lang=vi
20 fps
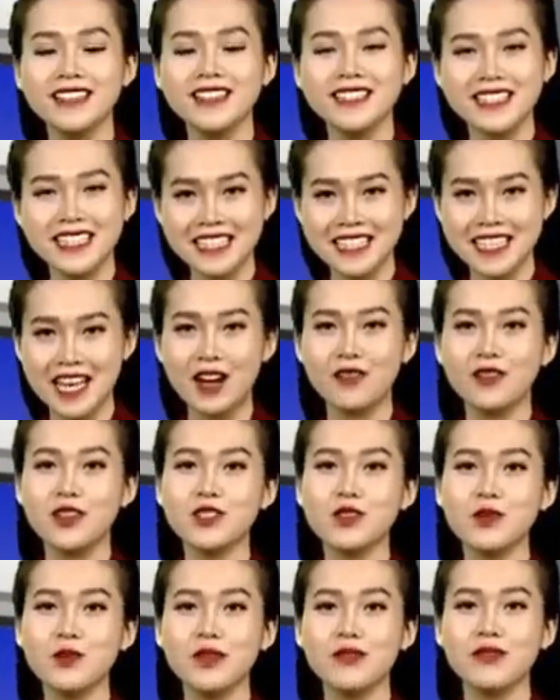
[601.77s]
Xin chào và
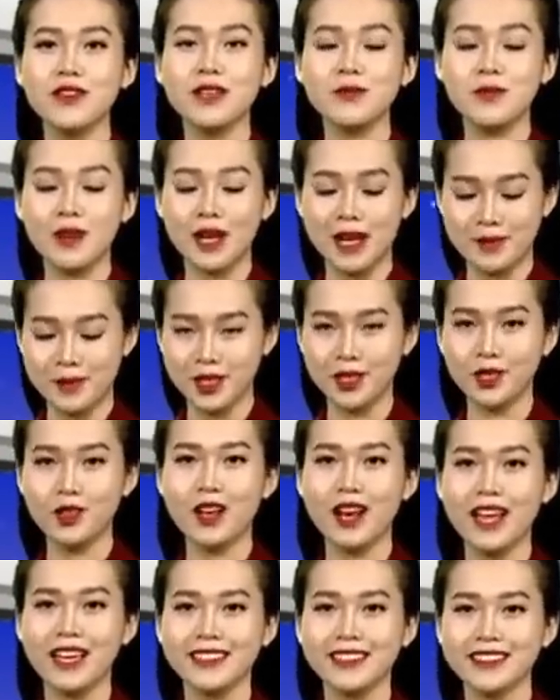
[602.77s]
chúc quý vị một ngày mới tốt
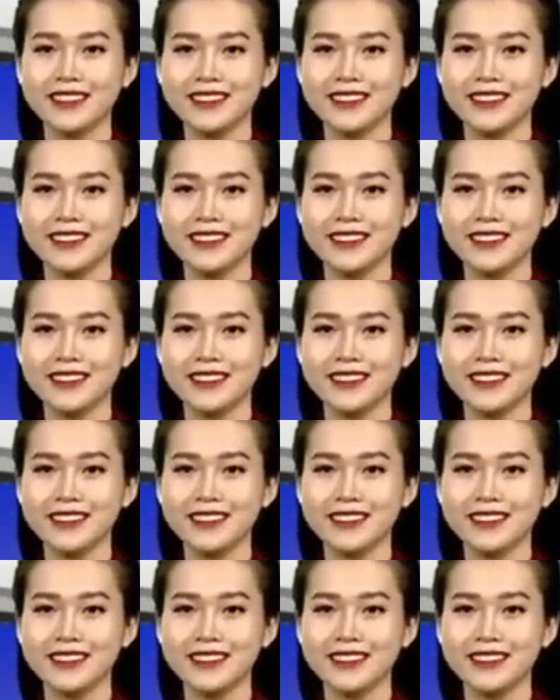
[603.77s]
lành.